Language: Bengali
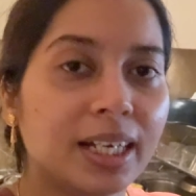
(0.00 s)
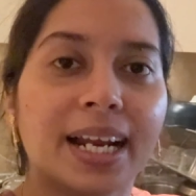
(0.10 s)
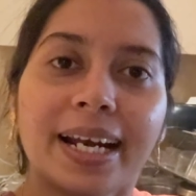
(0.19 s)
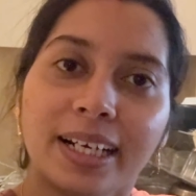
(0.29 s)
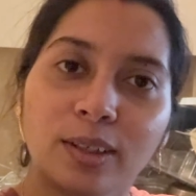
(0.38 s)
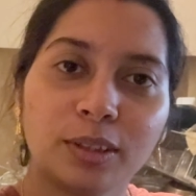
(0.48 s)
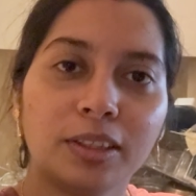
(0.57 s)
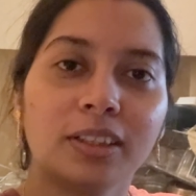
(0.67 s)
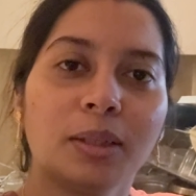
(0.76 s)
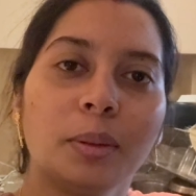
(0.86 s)
রান্না করতে
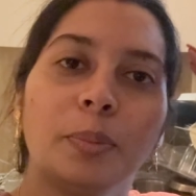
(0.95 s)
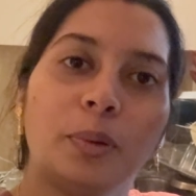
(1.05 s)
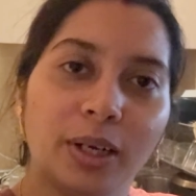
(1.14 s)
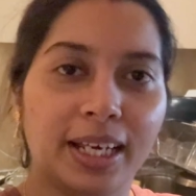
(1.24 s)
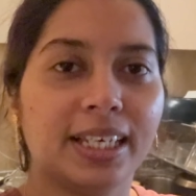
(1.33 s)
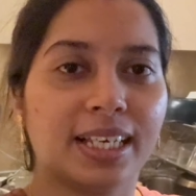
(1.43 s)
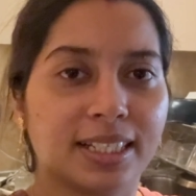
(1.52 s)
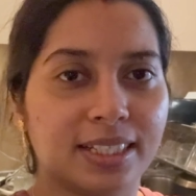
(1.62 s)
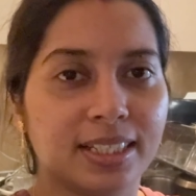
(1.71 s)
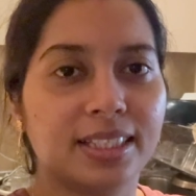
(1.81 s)
করতে আমি ভুলেই
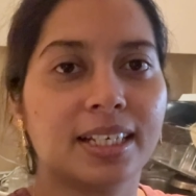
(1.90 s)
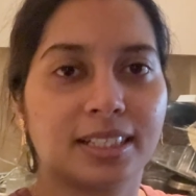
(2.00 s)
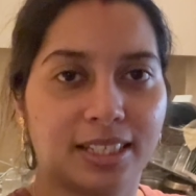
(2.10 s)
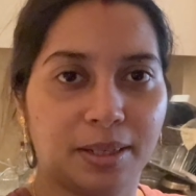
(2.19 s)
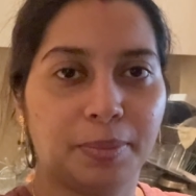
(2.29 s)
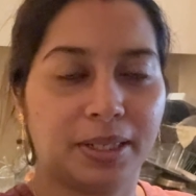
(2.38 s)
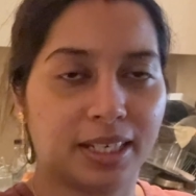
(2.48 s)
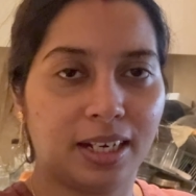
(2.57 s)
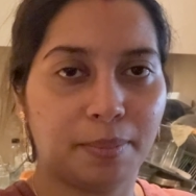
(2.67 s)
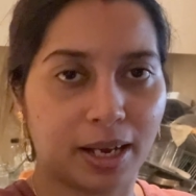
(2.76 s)
গিয়েছি যে আজকে
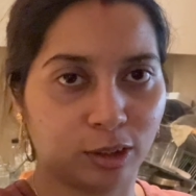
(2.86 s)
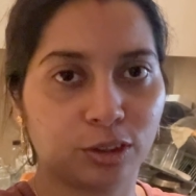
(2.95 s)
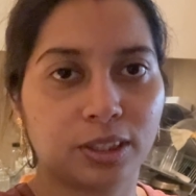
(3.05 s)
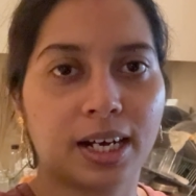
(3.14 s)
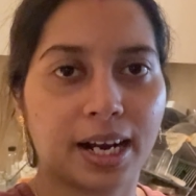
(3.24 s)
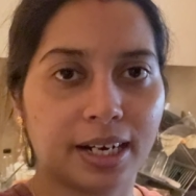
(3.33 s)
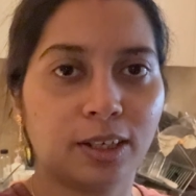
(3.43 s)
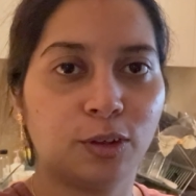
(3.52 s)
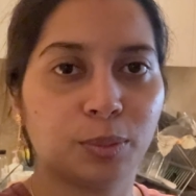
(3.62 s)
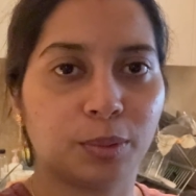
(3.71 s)
বিকেলে মাংসটা রান্না
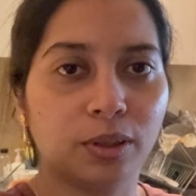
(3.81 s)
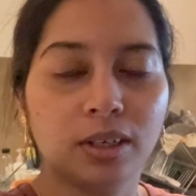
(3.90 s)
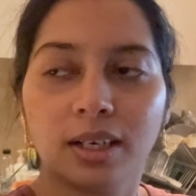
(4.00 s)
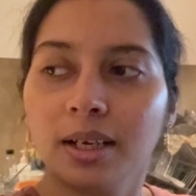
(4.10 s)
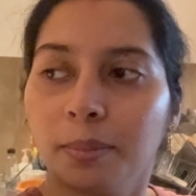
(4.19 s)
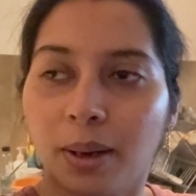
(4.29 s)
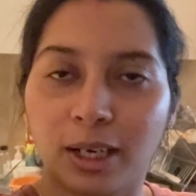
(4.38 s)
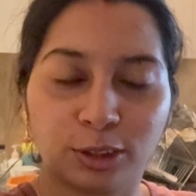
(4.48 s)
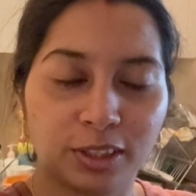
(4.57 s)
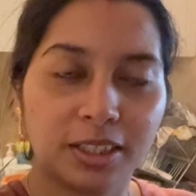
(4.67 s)
করব
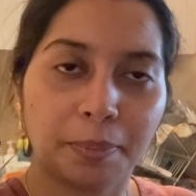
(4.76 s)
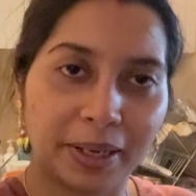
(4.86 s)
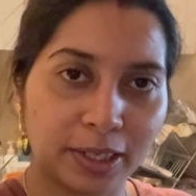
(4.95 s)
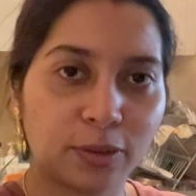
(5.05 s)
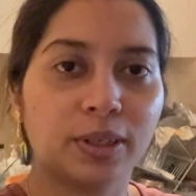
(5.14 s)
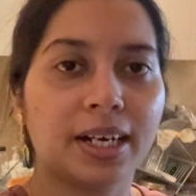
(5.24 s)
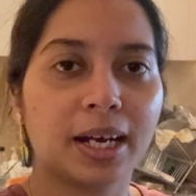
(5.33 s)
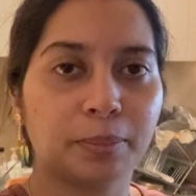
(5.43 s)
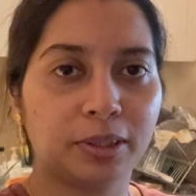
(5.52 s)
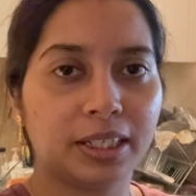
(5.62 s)
মাংসটা যে বের করে
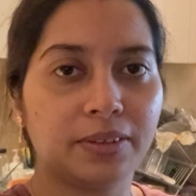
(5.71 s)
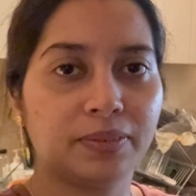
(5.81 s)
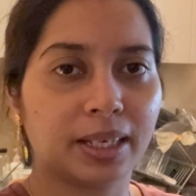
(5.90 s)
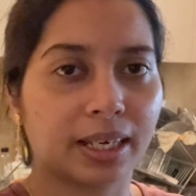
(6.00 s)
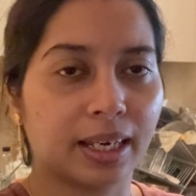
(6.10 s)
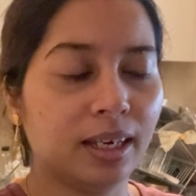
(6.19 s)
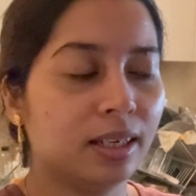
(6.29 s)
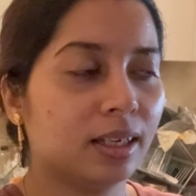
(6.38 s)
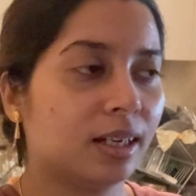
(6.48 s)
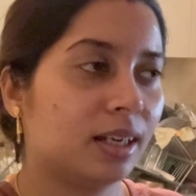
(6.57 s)
রাখবো ডিপ থেকে
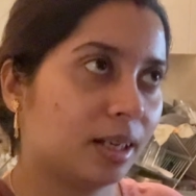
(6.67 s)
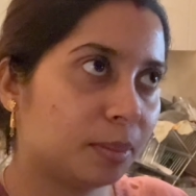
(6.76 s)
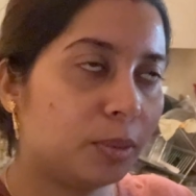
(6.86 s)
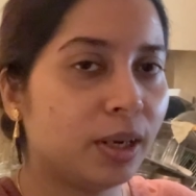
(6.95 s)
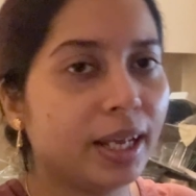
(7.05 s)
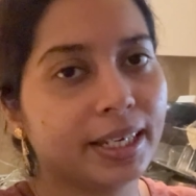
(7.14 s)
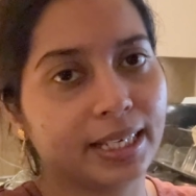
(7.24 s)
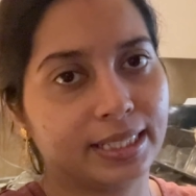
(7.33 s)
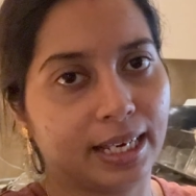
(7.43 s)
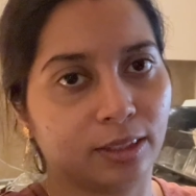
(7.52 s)
ভুলেই
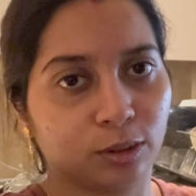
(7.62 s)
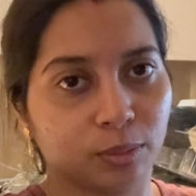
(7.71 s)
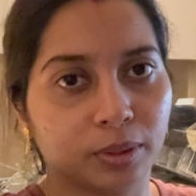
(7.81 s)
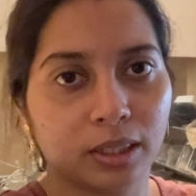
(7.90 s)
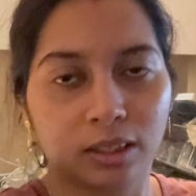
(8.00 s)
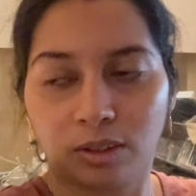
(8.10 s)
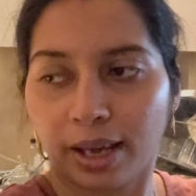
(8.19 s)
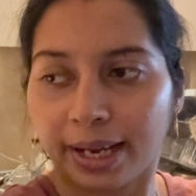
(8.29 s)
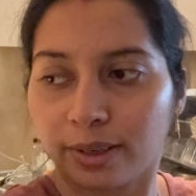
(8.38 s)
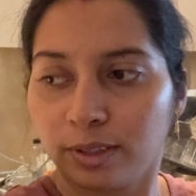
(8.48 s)
গেছে একদম তো
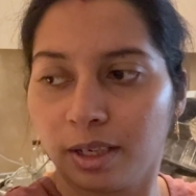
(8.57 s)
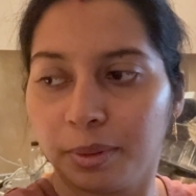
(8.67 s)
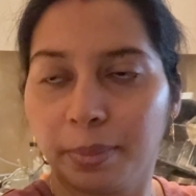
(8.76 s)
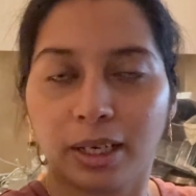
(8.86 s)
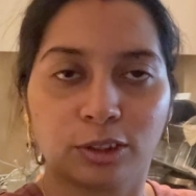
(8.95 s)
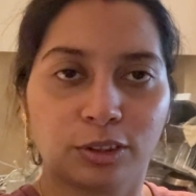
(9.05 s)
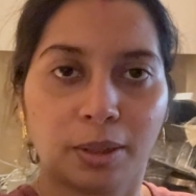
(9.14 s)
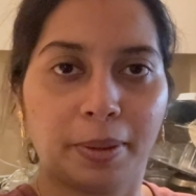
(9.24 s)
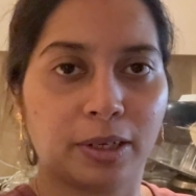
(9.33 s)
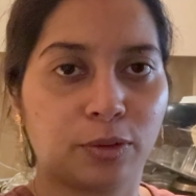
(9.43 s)
এখন আমি মাংসটা
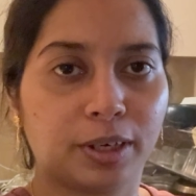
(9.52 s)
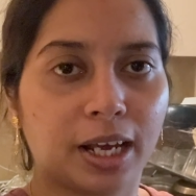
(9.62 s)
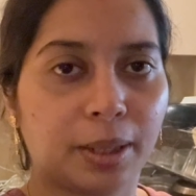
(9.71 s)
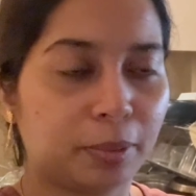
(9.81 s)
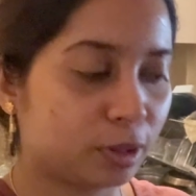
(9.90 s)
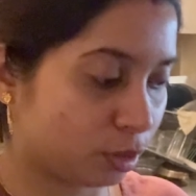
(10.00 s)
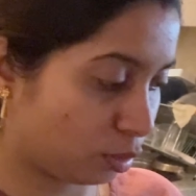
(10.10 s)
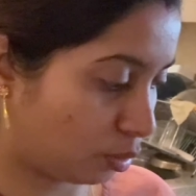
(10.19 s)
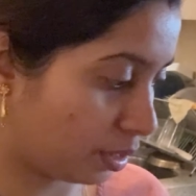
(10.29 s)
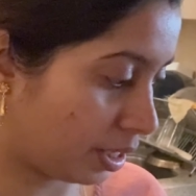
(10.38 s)
বের করে রাখবো
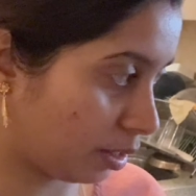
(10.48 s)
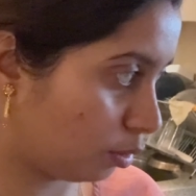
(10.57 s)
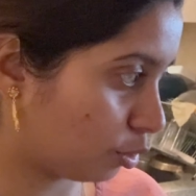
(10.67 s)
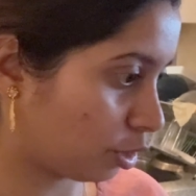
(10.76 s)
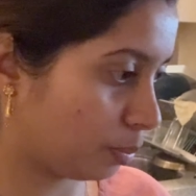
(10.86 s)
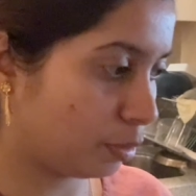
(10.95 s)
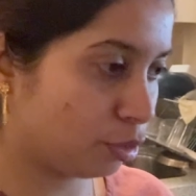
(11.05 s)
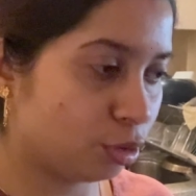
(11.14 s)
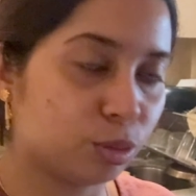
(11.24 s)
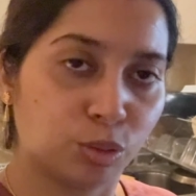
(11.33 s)
ততক্ষণে এগুলো সব
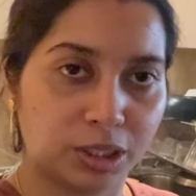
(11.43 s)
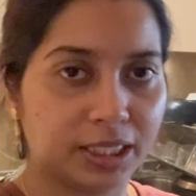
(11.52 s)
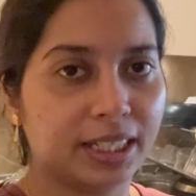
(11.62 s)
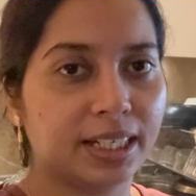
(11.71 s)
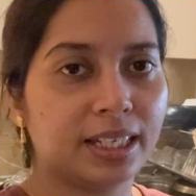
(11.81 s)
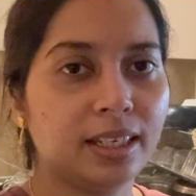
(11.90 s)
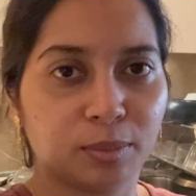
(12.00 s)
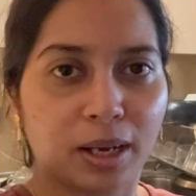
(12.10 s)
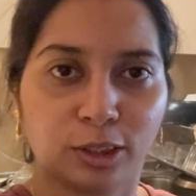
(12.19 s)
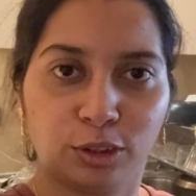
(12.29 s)
কিছু গুছিয়ে নিই তো
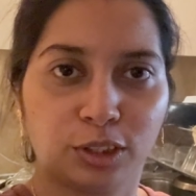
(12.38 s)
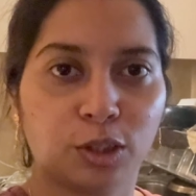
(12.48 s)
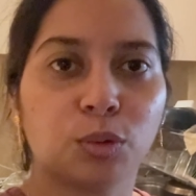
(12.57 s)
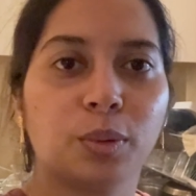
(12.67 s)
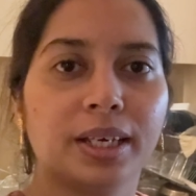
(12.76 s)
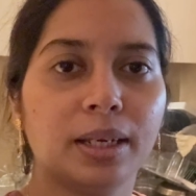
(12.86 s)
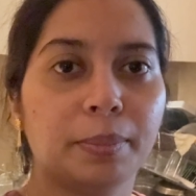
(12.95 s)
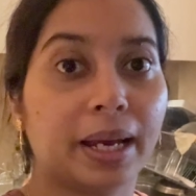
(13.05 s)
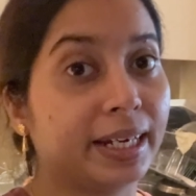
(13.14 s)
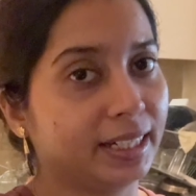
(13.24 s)
মাংসটা ধুয়ে
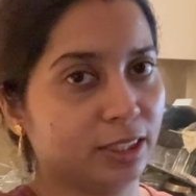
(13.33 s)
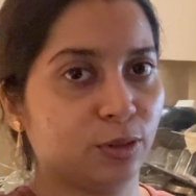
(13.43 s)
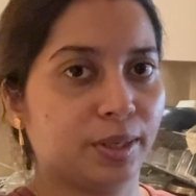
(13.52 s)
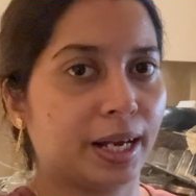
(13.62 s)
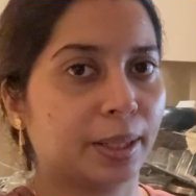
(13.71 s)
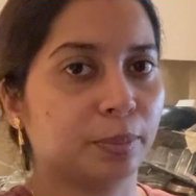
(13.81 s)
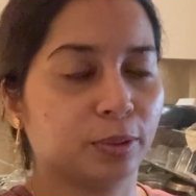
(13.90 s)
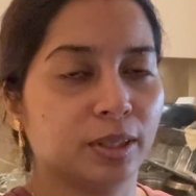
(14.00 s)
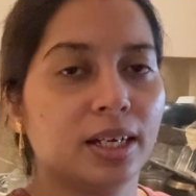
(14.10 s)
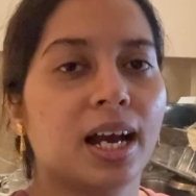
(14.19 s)
ম্যারিনেট করে রাখবো
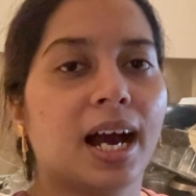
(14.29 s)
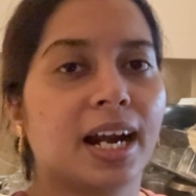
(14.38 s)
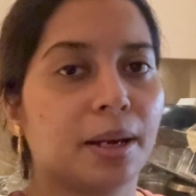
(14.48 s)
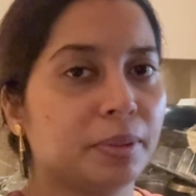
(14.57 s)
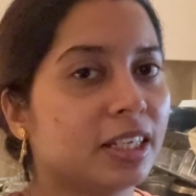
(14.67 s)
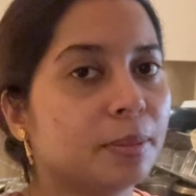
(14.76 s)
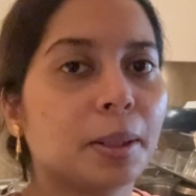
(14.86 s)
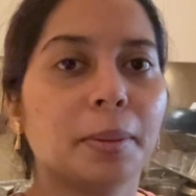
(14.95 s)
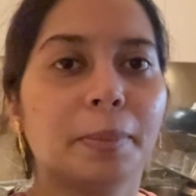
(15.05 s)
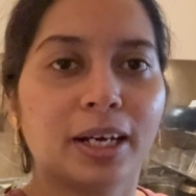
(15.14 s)
আর আমি
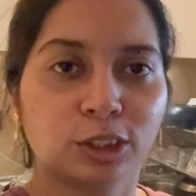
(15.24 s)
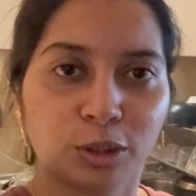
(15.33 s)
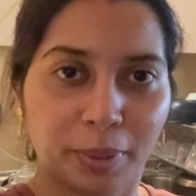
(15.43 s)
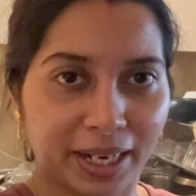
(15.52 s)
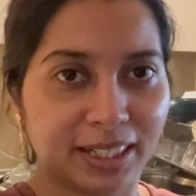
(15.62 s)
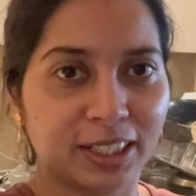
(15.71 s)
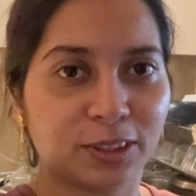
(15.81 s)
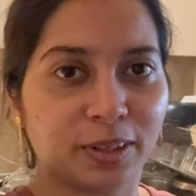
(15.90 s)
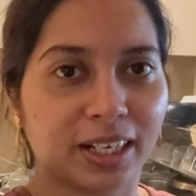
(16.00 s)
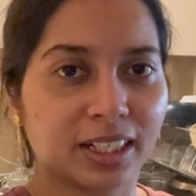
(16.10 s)
কিভাবে মাংস ম্যারিনেট
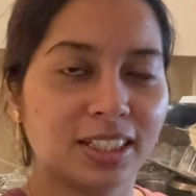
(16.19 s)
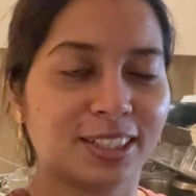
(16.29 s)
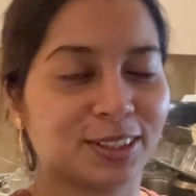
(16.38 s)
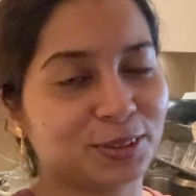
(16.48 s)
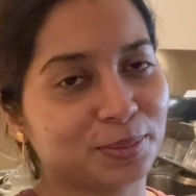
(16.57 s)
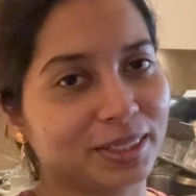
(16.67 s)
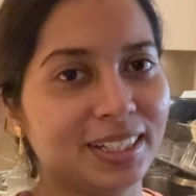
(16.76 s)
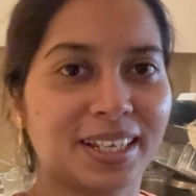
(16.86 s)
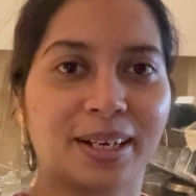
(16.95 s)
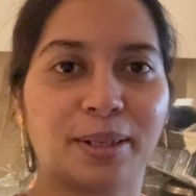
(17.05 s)
করে রাখি সেটাও
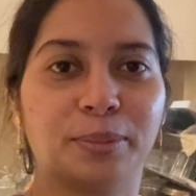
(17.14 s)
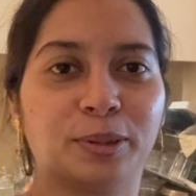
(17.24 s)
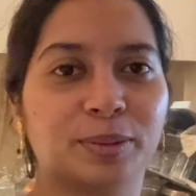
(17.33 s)
তোমাদের দেখাবো